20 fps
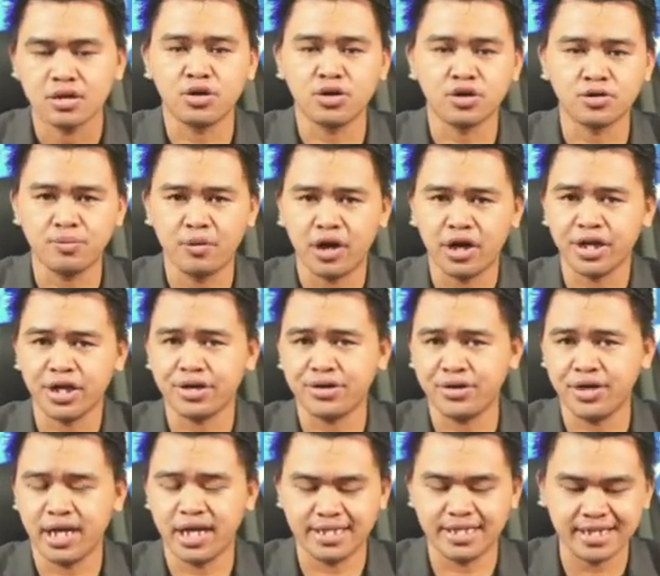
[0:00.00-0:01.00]
Good morning,
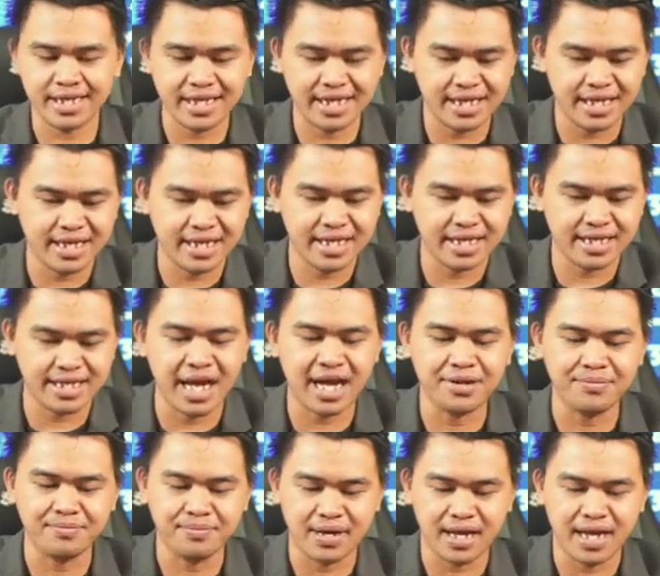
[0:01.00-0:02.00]
Kuya G!
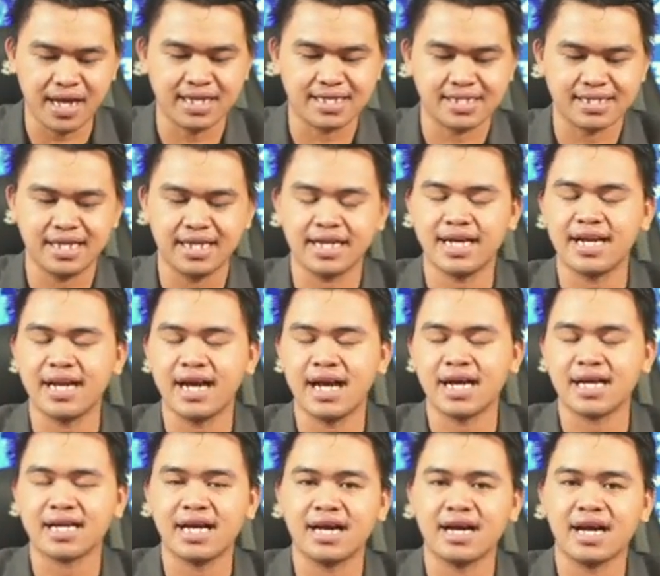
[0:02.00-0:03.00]
God bless! Gika
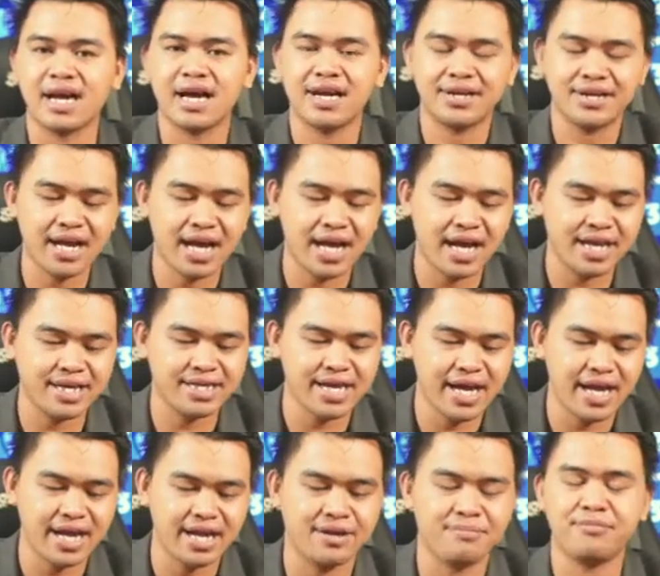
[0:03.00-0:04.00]
na kangan na
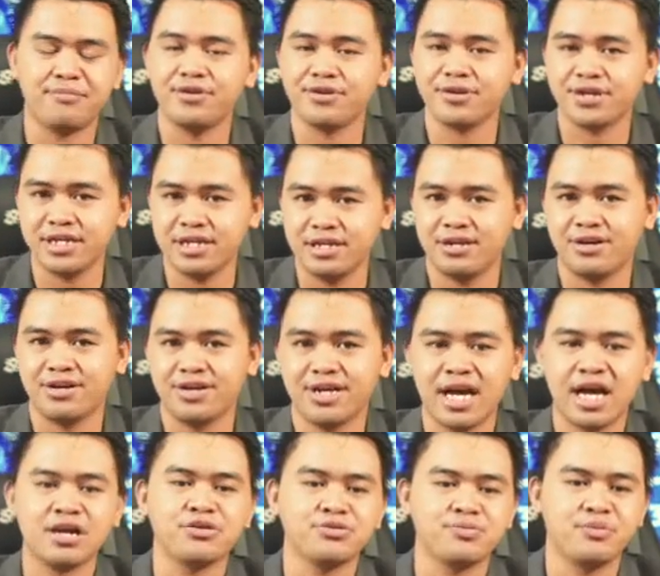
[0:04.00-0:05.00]
Yen Morillo.
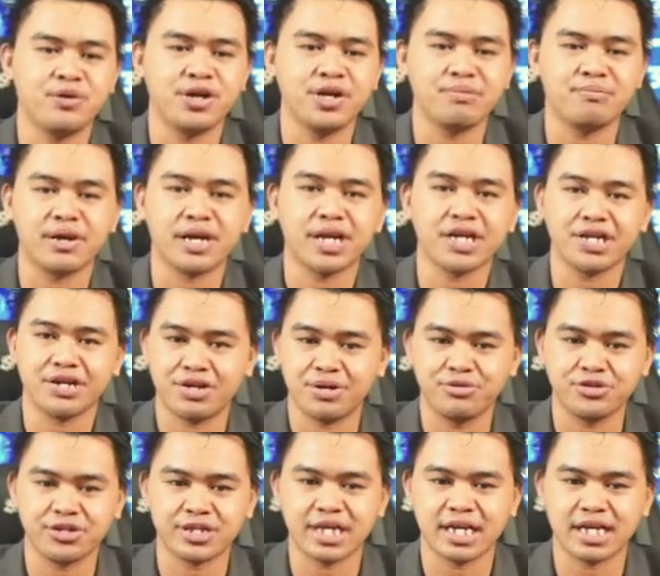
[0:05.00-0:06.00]
Na good morning, Maradyo na
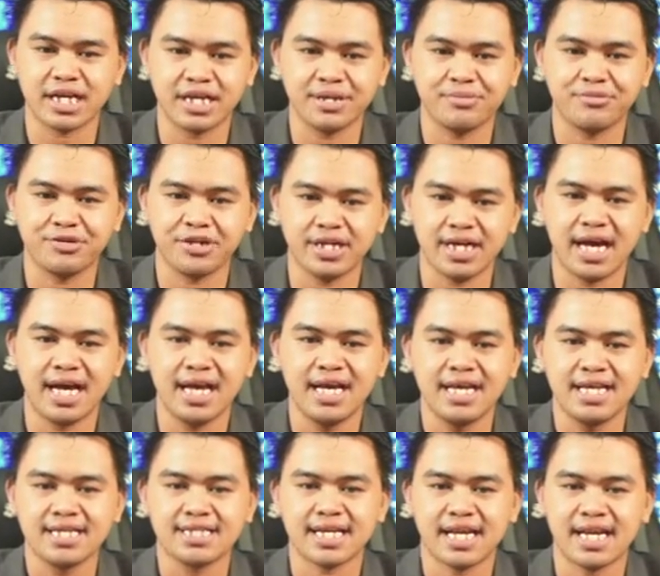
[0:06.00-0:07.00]
buntag ka ni Molina.
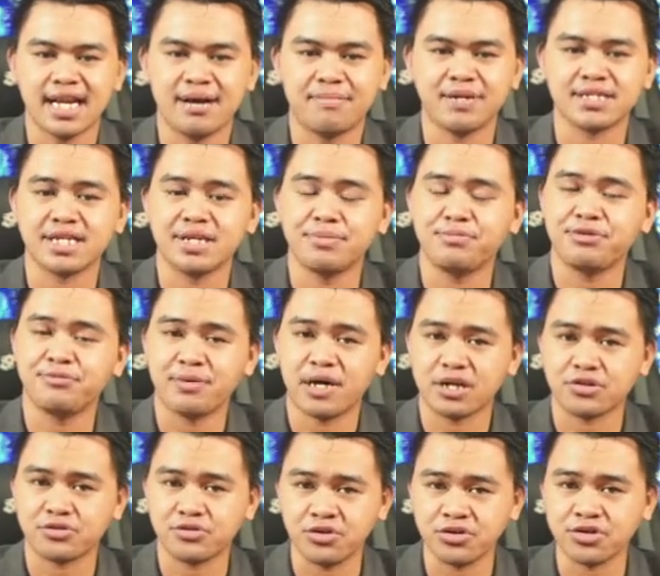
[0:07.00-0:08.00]
Salamat sa imong
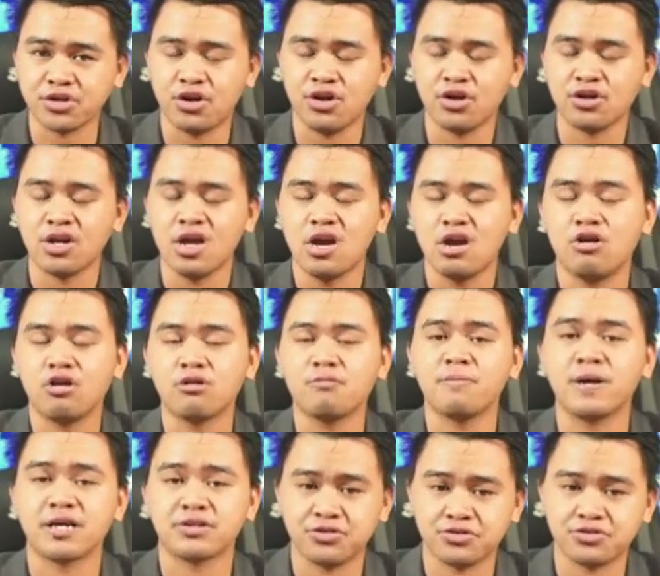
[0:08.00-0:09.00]
pagtutok o
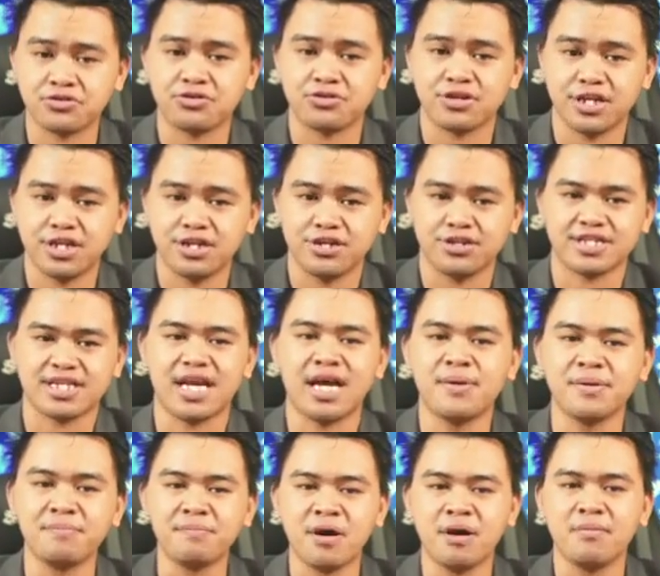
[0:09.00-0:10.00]
pagtutok ninyo.
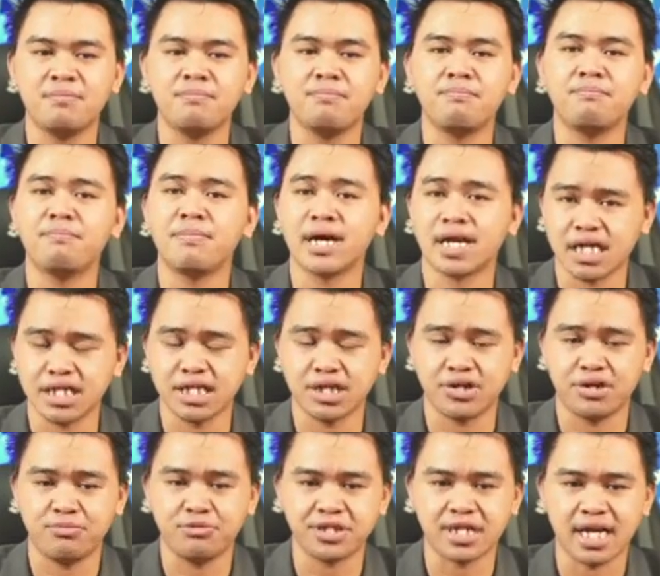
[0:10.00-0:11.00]
Salamat po,
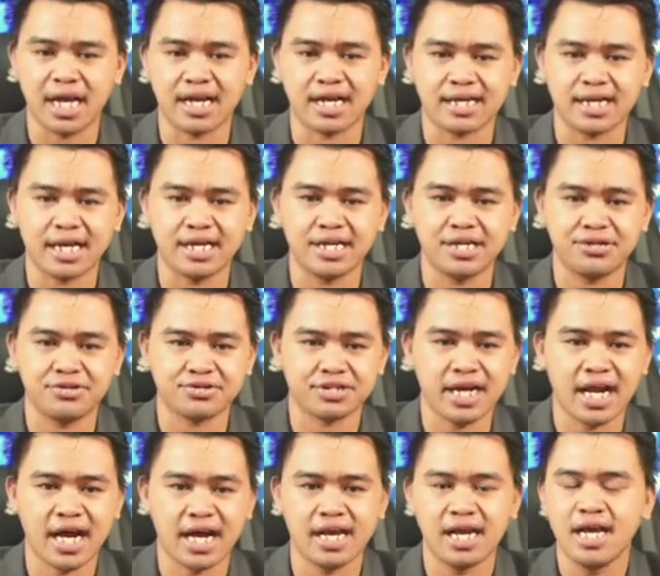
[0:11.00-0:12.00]
Maradyo na buntag ka ninyong
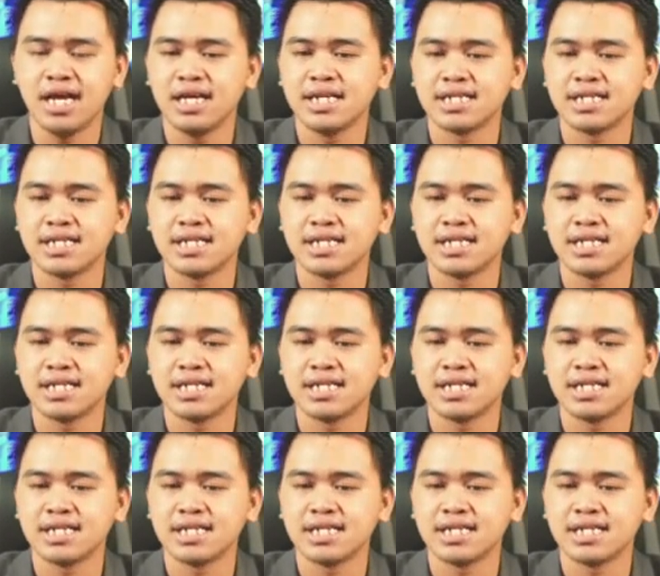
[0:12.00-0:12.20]
tanan.